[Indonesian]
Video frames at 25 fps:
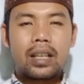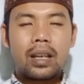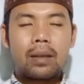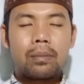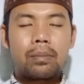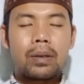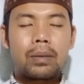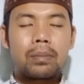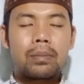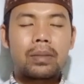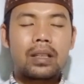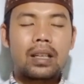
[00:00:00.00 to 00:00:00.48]

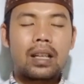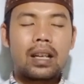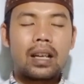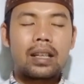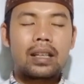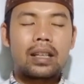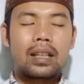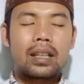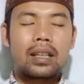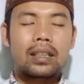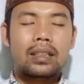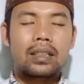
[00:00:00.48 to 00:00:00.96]
Apabila
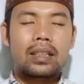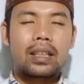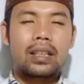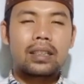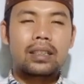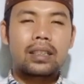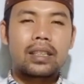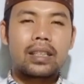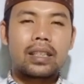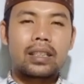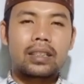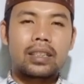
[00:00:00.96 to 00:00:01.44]
ada
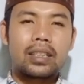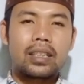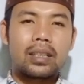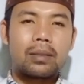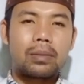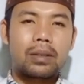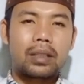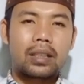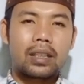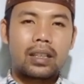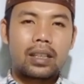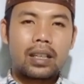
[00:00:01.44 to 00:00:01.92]
kata-kata yang
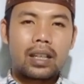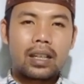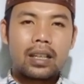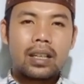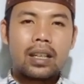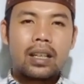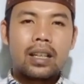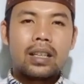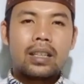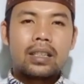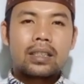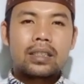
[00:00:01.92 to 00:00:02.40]
tidak berkenan,
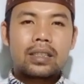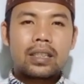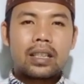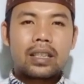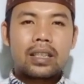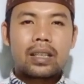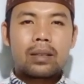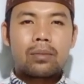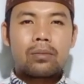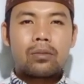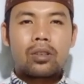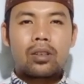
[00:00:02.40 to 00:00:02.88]

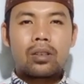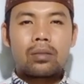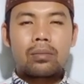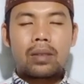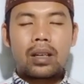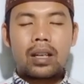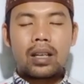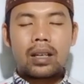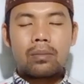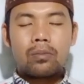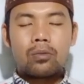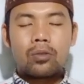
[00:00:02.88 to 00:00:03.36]
saya mohon
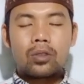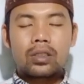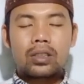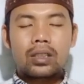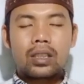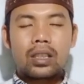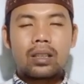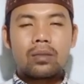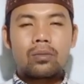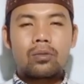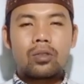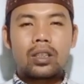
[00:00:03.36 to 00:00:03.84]
maaf.
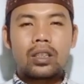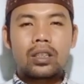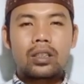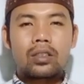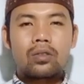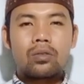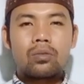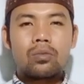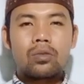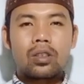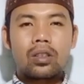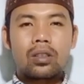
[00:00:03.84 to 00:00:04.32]

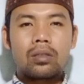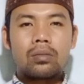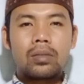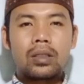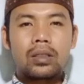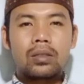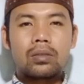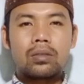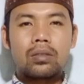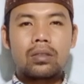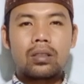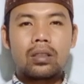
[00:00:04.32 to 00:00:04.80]
Wassalamualaikum
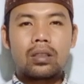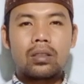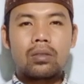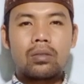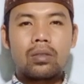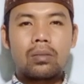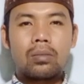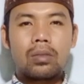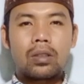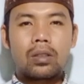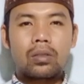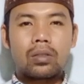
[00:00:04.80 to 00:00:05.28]
warahmatullahi
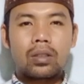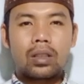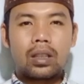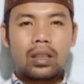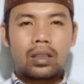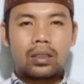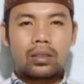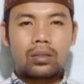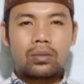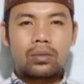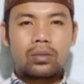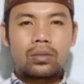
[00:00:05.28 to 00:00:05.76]

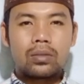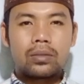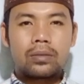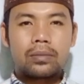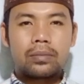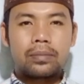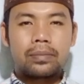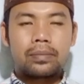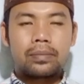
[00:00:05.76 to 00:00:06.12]
wabarakatuh.